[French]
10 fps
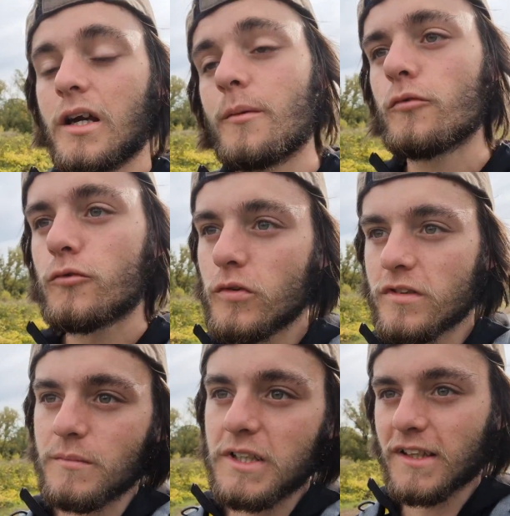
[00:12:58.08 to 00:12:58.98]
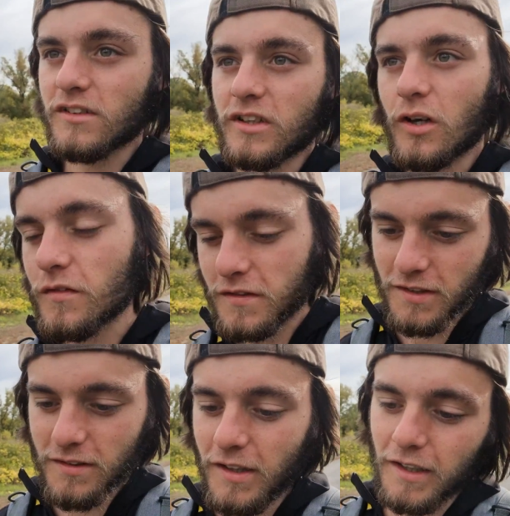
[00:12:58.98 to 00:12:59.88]
Et la réponse, du coup, c'est
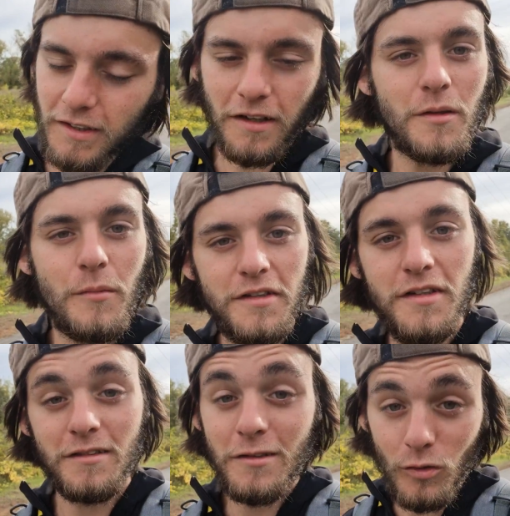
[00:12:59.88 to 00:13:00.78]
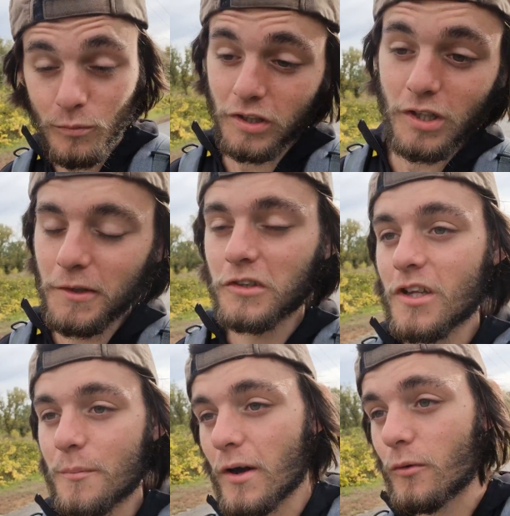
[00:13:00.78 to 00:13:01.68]
1446. Et il y a quelqu'un qui m'a dit, c'est le nombre de kilomètres que
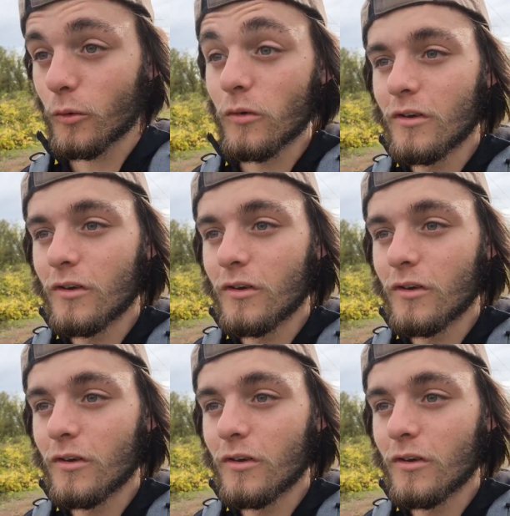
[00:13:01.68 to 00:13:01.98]
t'as parcouru.